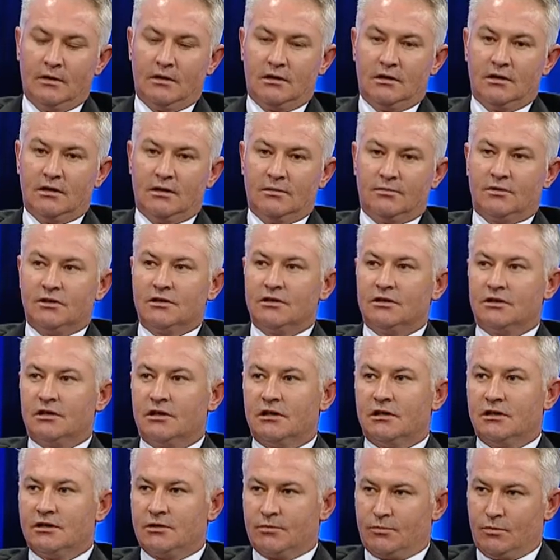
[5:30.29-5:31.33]
yaptığı
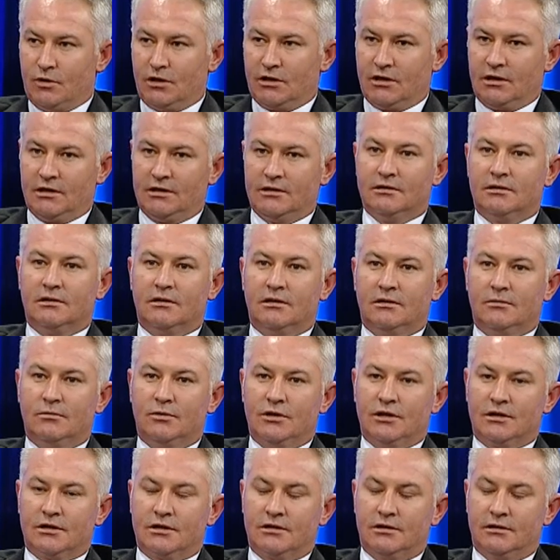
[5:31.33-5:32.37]
çalışmalarla
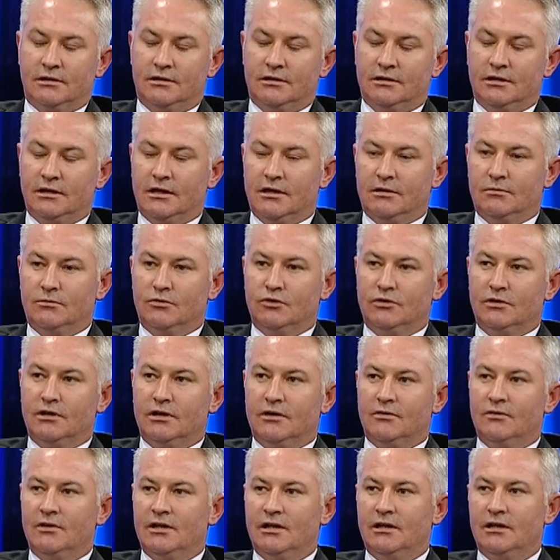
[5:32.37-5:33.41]
başladı. Yani bunun
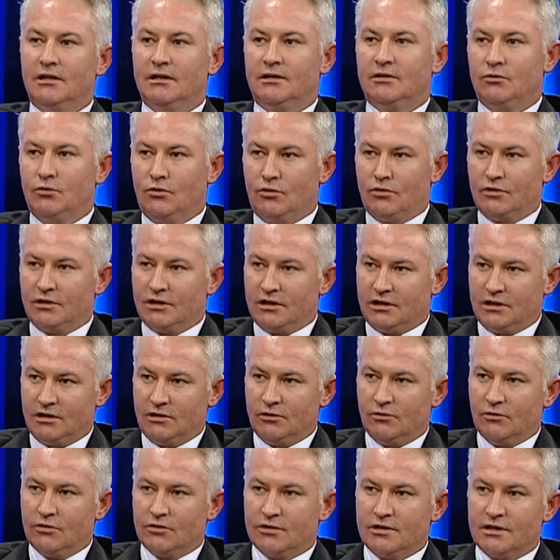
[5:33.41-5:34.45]
evveliyatı 12
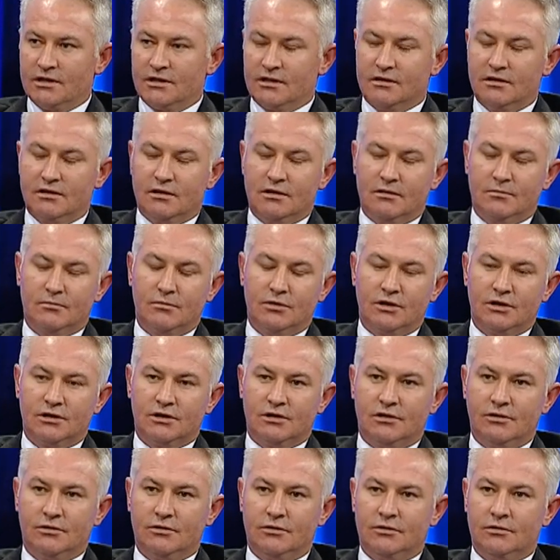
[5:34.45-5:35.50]
yıl öncesinden
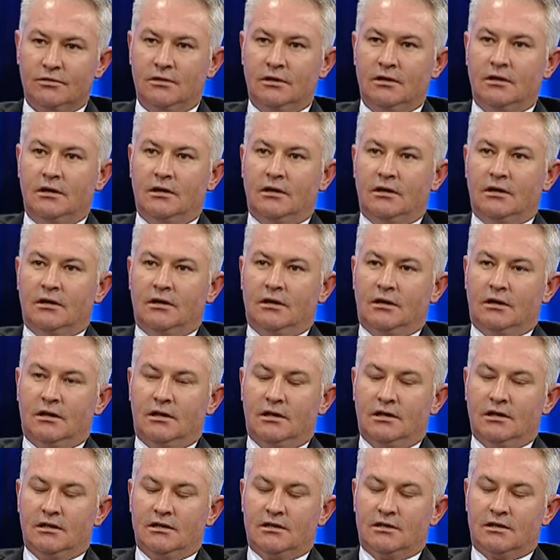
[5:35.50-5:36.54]
başlıyor.
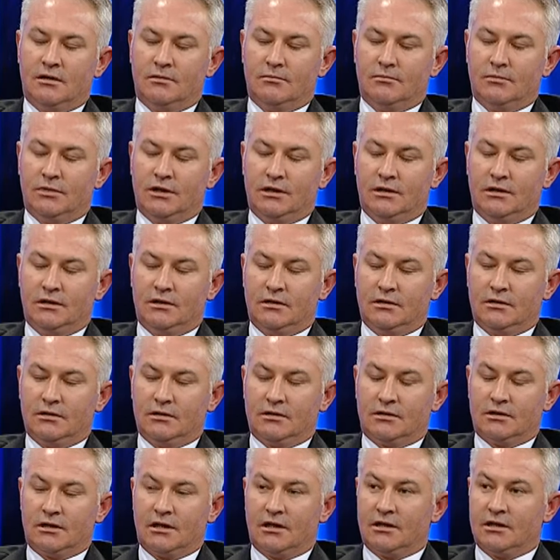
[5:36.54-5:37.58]
Ali İhsan Bey'i
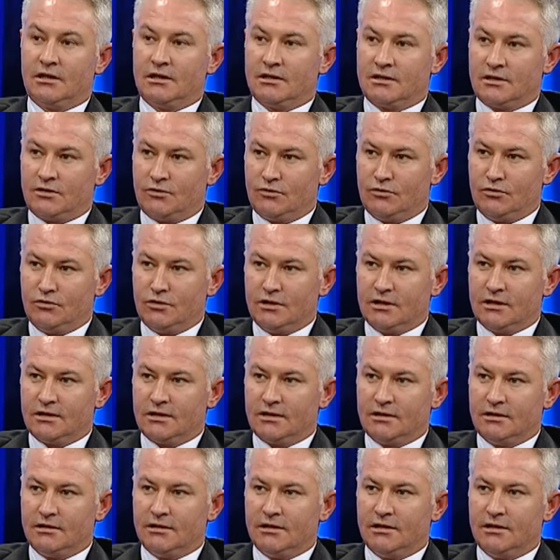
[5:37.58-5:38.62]
Çerkes
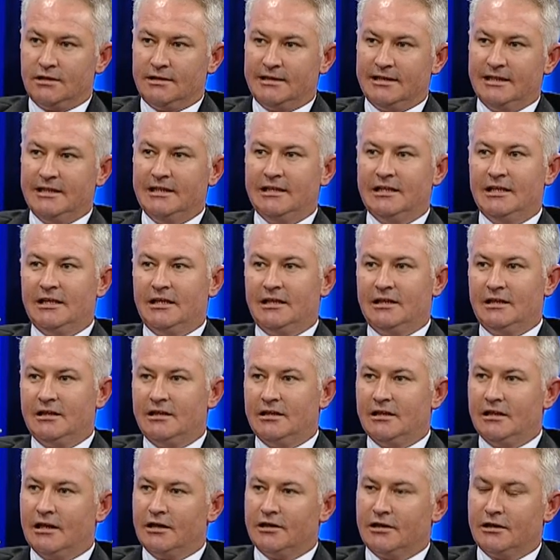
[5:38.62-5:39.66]
dünyasında dille
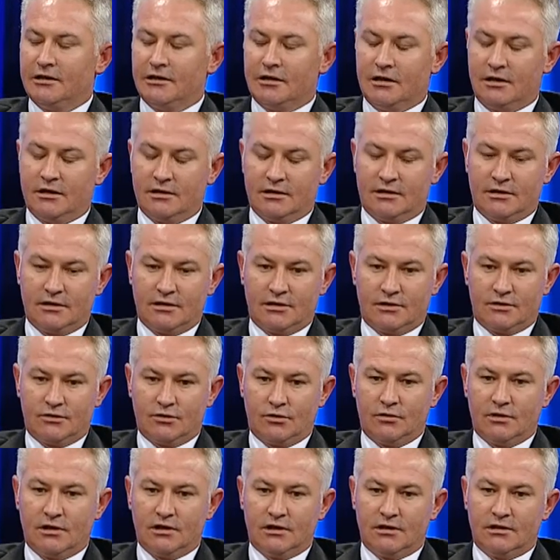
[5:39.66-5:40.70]
ilgilenen herkes
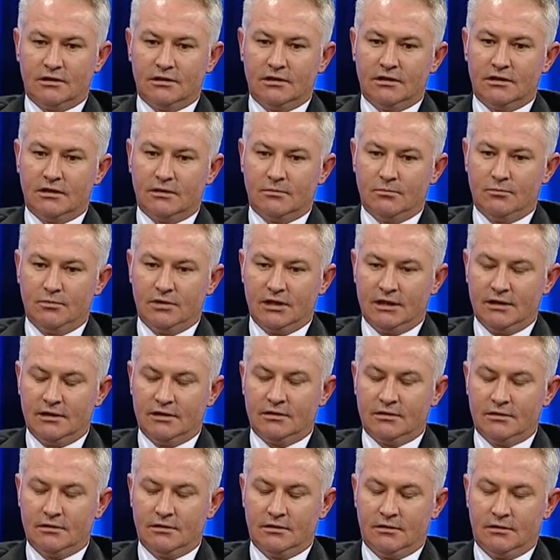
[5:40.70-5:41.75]
çok yakından
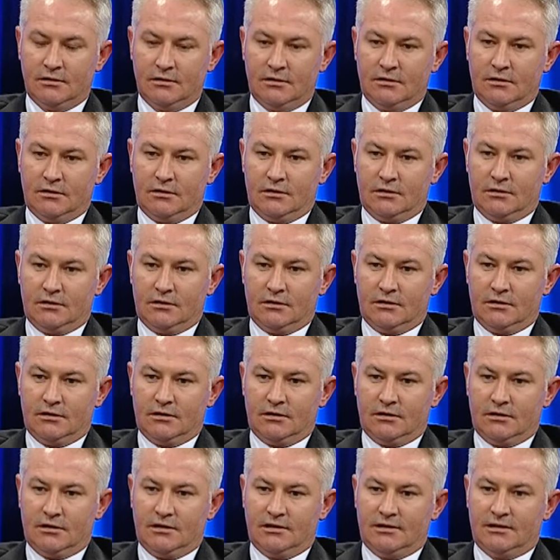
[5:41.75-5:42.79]
bilir.
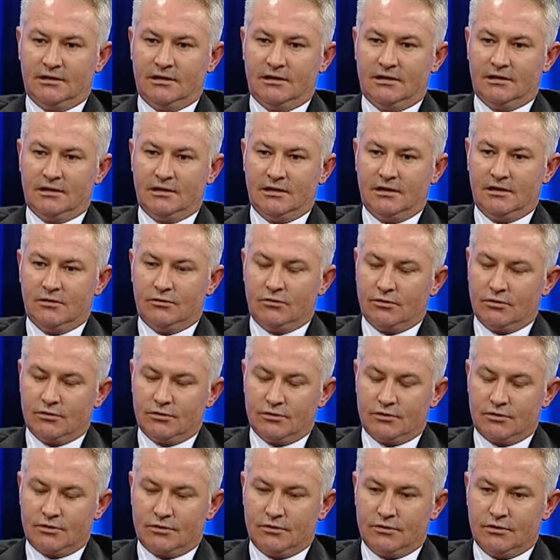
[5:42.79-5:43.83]
Adiye ee, dili
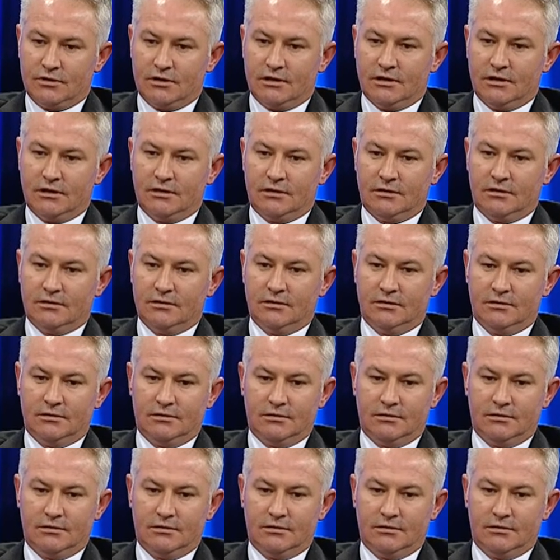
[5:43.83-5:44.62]
konusunda e,